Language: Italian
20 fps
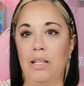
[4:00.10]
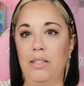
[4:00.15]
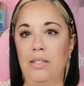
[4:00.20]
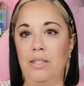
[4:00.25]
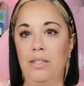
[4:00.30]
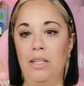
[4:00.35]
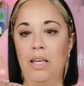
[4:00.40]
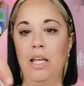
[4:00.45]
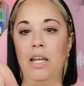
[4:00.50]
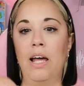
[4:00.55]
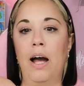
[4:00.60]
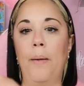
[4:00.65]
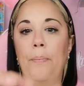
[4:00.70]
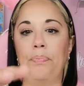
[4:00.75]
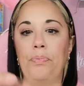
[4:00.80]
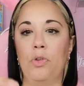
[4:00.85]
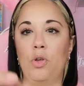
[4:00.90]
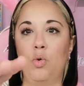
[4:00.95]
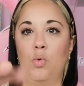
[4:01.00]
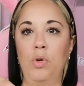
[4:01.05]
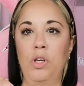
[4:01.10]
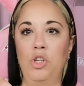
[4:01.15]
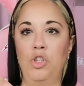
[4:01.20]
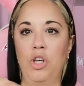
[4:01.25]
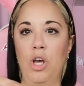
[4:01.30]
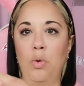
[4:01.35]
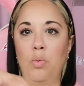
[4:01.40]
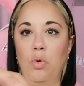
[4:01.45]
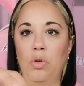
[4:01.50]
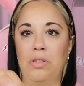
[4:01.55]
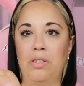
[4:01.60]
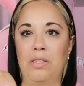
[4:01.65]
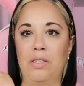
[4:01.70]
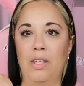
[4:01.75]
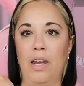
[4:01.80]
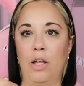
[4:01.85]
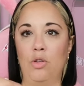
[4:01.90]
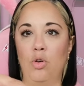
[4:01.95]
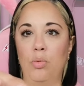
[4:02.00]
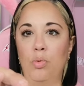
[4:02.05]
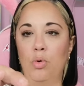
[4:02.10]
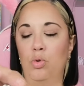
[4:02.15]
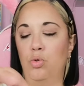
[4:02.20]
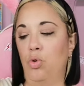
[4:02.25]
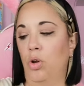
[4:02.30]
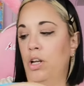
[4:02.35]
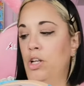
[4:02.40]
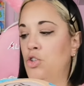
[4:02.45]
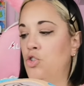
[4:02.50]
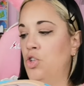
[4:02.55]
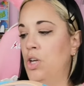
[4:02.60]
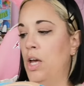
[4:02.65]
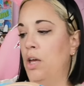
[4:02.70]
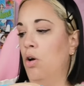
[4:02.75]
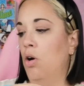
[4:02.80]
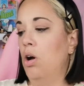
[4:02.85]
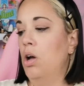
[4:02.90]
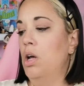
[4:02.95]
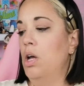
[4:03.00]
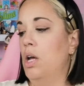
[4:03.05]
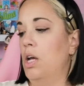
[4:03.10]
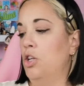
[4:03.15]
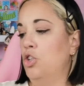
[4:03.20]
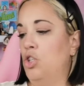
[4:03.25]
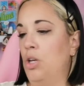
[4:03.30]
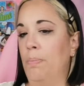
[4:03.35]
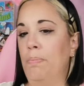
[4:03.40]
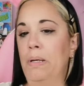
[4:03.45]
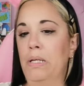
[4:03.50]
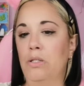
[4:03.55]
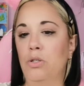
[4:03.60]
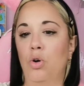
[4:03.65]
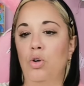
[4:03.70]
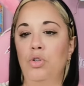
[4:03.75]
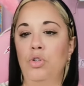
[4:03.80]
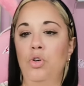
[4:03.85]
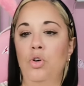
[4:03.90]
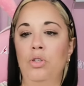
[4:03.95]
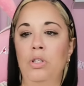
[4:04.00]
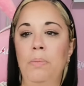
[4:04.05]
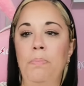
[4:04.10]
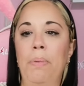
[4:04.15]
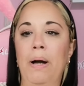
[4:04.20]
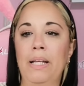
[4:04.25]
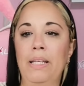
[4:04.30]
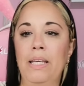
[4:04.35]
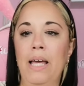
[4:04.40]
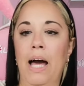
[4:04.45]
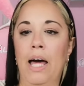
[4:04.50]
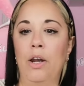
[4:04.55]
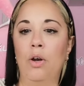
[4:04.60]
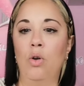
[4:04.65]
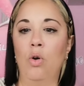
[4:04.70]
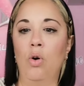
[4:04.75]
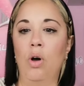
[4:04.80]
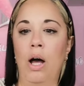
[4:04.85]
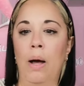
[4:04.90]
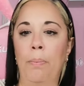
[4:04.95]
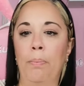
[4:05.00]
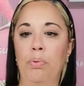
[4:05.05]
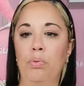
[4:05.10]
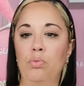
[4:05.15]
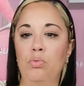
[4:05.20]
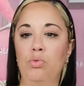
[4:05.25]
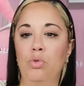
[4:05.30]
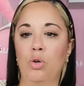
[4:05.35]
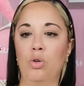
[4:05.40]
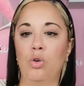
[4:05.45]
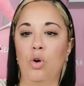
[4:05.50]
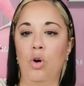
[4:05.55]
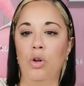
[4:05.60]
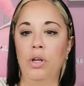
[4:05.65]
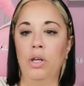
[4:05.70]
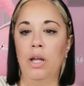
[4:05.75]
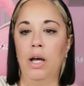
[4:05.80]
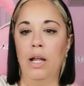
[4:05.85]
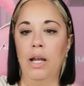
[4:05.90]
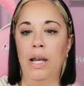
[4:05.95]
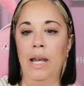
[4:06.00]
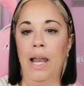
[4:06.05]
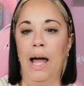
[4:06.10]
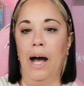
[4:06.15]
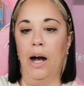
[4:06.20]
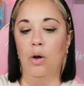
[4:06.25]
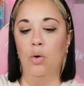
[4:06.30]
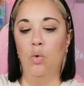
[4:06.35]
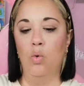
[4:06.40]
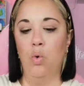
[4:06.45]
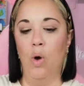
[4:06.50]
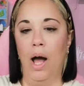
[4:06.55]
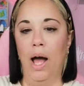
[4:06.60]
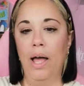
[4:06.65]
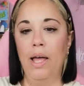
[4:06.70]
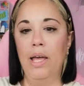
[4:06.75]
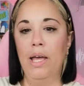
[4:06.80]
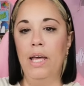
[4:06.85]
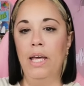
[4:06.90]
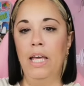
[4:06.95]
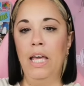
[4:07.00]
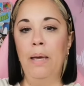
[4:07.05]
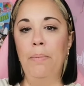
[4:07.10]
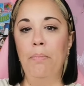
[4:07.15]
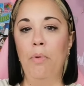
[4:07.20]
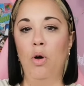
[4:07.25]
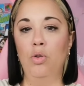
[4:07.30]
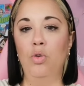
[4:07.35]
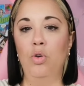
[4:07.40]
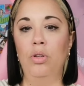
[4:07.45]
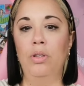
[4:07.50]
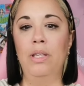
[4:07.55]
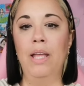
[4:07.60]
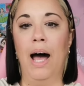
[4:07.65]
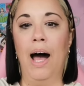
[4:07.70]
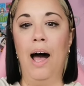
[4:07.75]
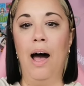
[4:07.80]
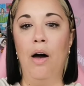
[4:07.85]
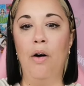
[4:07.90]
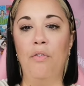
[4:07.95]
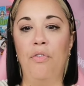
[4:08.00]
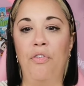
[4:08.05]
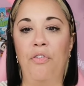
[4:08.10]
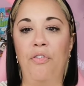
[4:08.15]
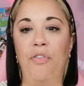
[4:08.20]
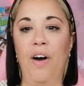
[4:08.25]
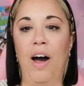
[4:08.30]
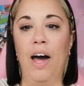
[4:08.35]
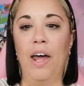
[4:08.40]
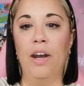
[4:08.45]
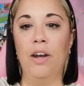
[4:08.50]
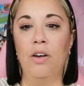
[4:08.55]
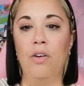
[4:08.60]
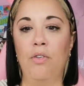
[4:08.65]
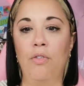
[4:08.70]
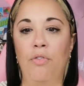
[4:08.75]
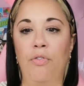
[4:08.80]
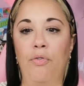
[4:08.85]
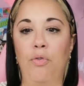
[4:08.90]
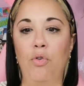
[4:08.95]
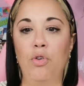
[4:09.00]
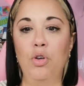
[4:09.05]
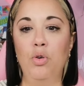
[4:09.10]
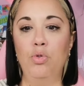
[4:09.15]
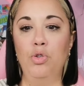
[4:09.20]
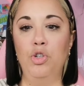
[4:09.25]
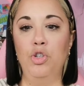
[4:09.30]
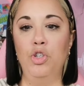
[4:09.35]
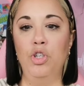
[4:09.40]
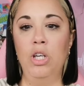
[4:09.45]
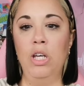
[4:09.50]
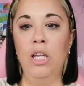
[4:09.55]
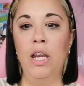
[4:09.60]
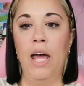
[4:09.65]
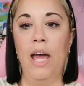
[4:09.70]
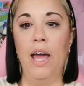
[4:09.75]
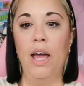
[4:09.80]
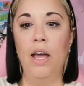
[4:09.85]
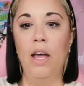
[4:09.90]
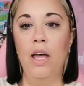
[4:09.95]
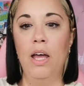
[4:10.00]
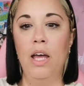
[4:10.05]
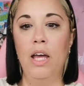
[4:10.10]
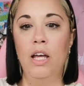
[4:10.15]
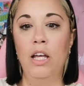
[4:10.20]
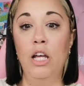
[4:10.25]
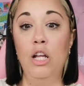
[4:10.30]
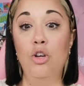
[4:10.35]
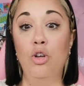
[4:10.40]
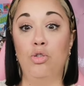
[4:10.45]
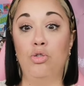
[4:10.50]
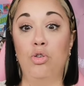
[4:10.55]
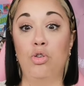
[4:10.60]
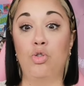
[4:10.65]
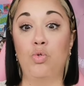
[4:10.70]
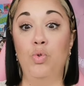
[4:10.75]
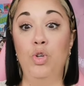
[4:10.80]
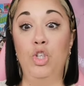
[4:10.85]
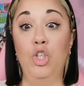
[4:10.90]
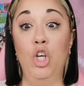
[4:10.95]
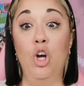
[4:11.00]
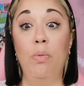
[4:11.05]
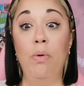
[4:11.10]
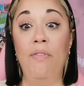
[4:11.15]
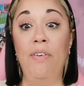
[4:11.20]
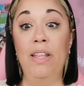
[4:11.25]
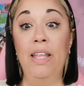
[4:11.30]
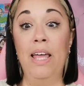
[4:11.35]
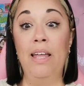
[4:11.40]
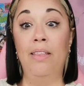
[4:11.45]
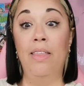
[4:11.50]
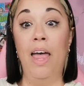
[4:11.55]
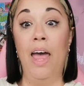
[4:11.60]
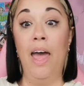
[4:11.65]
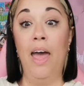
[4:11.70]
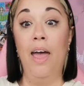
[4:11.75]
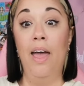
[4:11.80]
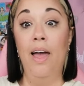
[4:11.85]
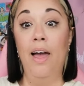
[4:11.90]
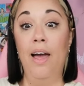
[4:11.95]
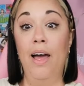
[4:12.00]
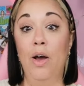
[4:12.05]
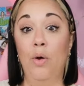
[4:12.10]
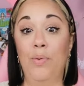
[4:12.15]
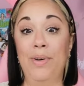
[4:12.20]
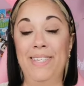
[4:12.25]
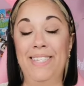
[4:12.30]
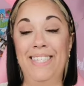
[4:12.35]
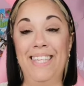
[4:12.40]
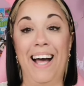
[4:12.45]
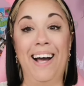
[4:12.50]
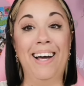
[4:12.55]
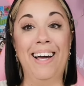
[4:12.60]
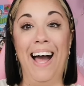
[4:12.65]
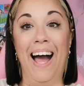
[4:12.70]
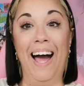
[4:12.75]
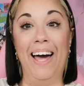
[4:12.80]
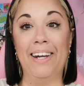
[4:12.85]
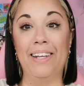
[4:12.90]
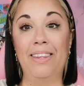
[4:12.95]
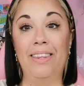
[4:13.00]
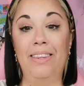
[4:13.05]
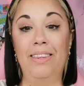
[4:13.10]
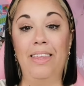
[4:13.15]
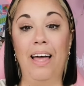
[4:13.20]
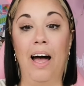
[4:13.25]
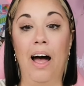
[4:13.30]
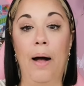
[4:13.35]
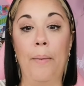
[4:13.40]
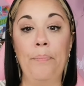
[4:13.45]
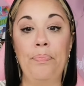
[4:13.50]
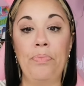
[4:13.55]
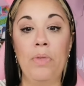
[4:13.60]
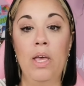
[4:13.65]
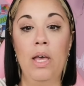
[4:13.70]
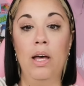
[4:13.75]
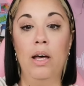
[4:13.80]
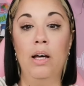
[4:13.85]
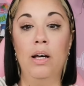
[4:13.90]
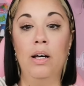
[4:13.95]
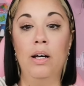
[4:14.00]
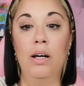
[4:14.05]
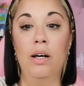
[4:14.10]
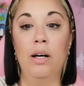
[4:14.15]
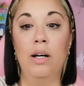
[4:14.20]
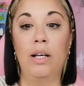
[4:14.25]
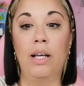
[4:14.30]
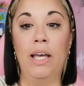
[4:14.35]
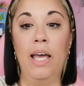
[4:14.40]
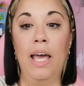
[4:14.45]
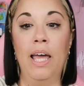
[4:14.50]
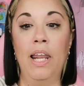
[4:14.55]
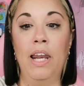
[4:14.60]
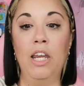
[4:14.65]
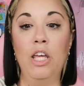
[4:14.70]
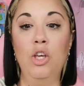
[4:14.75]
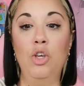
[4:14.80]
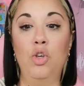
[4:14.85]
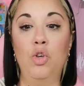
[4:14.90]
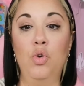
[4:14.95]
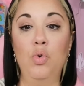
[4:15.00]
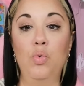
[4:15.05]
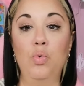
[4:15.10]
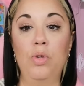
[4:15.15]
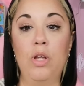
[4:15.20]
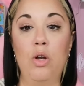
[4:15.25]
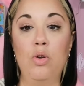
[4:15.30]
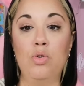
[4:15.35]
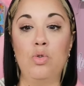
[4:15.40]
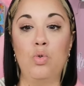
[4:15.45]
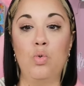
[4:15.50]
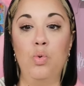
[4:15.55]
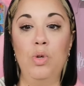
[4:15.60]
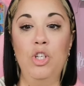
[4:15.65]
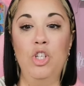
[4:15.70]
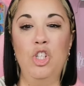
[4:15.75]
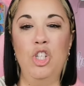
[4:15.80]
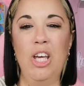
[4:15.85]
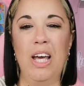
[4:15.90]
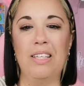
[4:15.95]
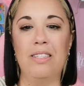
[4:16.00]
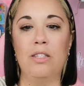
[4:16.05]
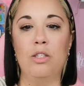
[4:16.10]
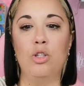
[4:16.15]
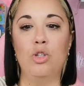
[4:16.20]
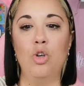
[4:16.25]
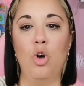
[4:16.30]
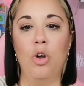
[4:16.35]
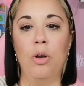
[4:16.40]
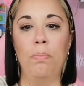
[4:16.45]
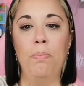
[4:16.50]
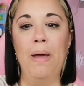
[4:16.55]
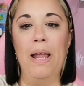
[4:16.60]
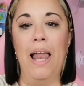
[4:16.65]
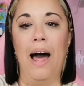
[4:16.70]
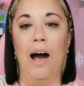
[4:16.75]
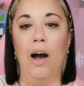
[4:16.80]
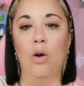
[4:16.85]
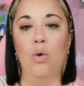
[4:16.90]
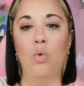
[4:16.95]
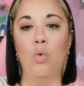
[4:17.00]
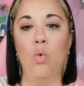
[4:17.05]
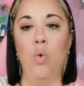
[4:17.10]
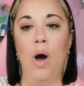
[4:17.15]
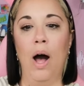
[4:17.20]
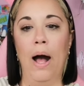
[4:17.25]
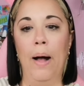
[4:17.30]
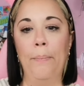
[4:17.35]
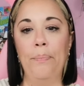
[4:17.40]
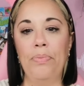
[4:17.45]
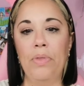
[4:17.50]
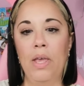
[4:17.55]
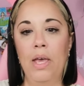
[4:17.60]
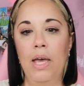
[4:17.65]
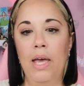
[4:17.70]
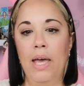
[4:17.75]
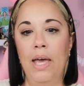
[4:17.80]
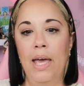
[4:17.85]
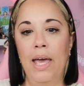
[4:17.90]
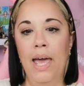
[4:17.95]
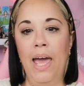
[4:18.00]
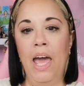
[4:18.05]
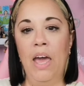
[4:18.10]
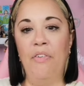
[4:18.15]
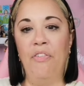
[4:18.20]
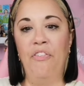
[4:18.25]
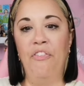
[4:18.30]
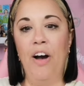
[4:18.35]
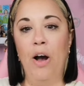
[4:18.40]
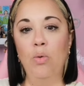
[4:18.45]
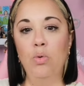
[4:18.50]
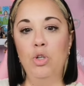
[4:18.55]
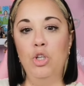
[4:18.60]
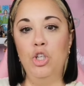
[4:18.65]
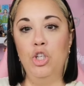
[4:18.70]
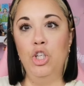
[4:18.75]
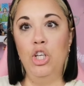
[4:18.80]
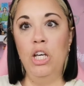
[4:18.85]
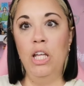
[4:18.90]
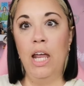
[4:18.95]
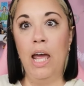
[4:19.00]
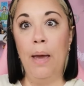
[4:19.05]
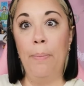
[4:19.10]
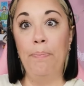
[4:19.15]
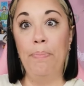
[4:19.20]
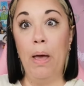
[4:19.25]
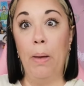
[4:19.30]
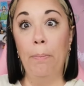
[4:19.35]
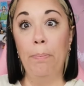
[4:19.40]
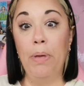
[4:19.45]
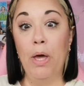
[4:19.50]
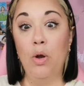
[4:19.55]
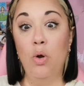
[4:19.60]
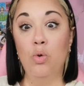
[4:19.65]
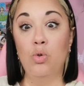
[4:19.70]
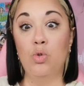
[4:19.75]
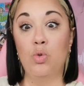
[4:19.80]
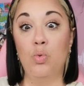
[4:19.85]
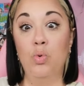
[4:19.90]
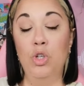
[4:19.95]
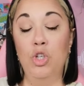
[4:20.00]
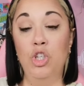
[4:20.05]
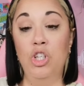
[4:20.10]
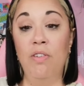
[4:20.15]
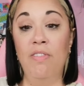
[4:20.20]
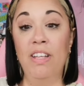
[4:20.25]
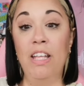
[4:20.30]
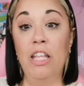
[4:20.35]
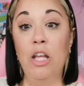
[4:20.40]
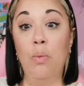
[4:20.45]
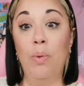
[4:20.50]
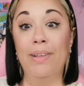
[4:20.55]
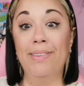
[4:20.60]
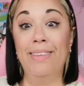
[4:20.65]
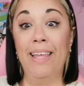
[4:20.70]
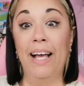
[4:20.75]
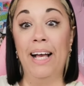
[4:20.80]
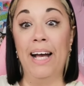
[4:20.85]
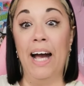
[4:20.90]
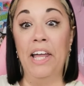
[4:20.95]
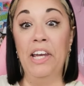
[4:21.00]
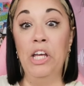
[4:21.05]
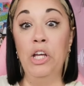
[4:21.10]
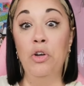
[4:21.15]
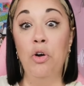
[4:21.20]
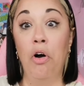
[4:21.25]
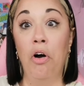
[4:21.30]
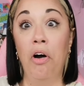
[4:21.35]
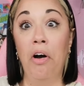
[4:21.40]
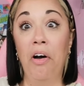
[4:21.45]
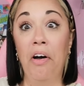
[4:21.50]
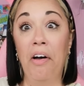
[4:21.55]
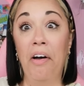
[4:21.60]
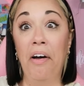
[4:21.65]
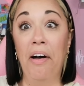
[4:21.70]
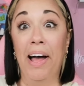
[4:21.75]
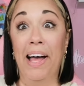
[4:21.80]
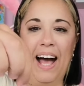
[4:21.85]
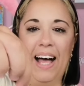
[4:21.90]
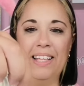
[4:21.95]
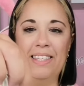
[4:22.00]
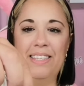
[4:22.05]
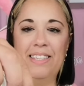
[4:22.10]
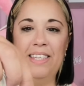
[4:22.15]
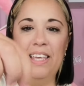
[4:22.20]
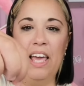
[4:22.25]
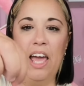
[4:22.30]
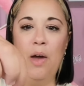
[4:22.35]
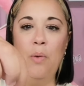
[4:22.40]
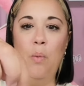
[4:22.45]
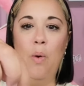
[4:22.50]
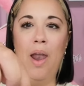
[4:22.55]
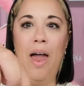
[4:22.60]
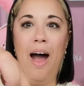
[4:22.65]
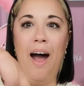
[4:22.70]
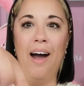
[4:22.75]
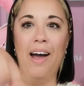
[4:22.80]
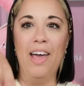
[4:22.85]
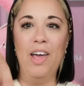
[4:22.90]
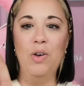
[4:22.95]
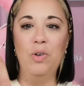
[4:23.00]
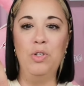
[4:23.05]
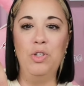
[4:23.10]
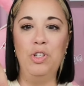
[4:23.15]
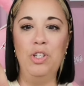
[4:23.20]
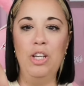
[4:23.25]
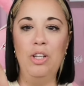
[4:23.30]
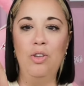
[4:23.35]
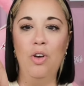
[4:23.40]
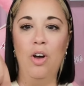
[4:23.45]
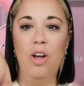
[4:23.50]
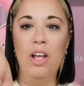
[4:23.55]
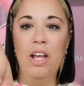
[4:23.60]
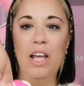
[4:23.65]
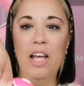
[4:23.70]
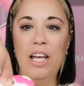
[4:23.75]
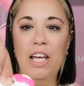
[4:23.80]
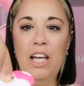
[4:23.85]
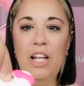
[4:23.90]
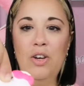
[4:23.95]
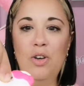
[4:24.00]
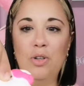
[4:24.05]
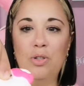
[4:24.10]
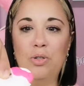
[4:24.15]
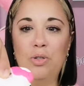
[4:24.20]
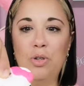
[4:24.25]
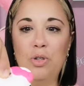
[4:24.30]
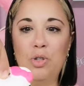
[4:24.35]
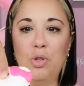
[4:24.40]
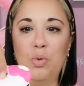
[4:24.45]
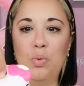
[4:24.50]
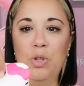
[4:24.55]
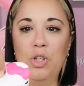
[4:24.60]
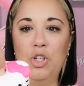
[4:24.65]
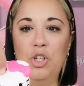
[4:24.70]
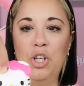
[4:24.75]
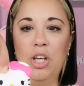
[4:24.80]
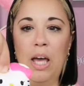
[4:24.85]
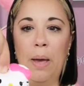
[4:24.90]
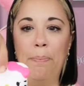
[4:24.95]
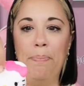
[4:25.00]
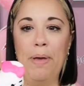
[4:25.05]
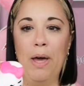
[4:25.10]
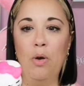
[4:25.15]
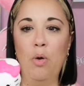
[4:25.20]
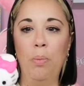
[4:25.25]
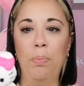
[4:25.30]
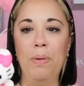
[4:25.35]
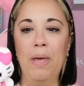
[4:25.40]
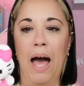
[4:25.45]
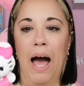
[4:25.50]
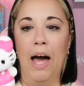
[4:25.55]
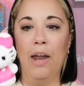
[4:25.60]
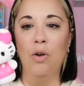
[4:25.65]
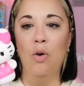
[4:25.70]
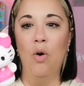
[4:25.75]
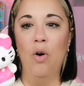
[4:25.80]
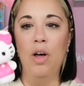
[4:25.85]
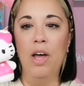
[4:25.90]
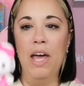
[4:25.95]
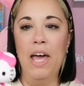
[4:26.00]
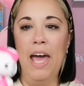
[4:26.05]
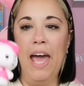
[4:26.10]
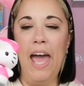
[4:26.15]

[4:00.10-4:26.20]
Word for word: tazzina, qui c'è uno strato molto leggero, c'è bisogno di bagnarlo appunto con l'acqua in modo da far fuoriuscire il nostro squishy. Come vedete questa carta uh, che rinchiude lo squishy, assorbe l'acqua e fa uscire pian piano lo squishy. Vedete quanto è carino? Ragazzi, e voilà, è uscito il nostro squishy che piano piano